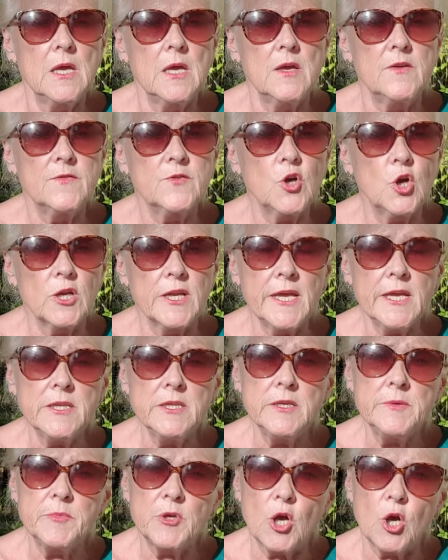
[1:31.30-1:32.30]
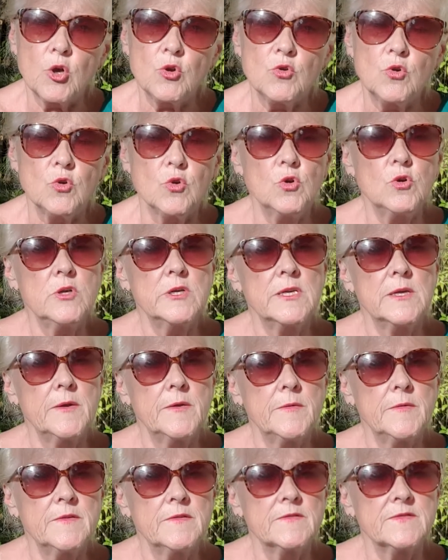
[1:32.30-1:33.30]
W kolejnym roku,
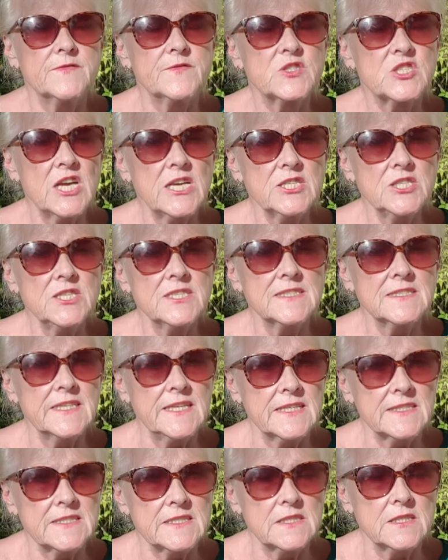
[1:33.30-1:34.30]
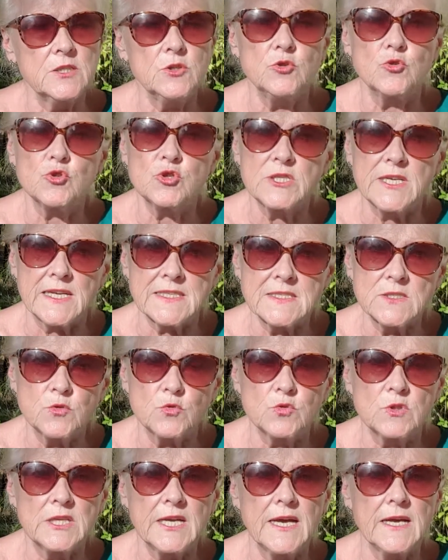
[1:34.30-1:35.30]
w czasie sesji już na
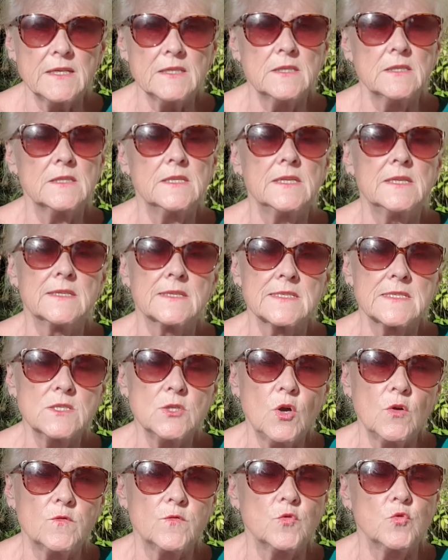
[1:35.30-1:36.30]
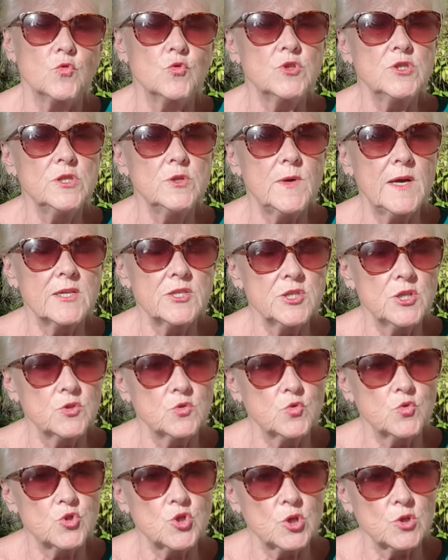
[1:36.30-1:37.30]
studiach, znowu uczyła się
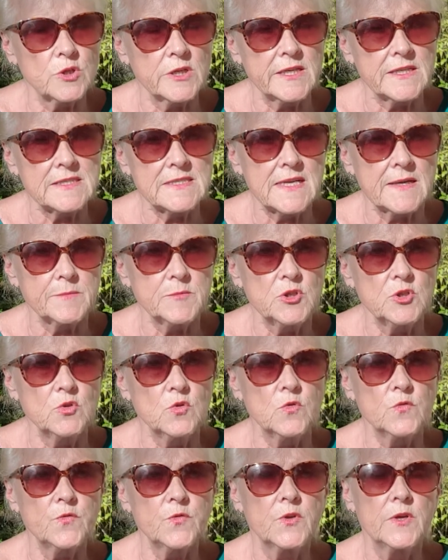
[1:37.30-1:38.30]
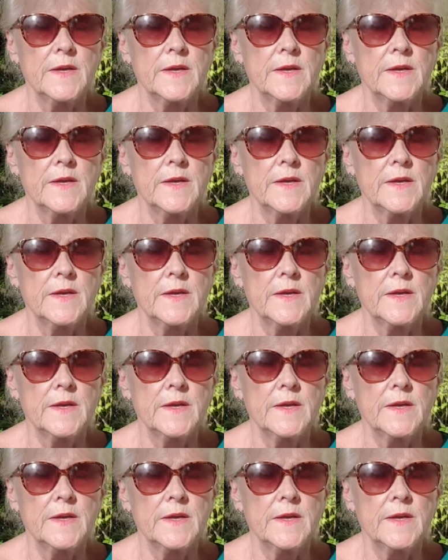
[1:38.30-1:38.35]
dużo do egzaminów,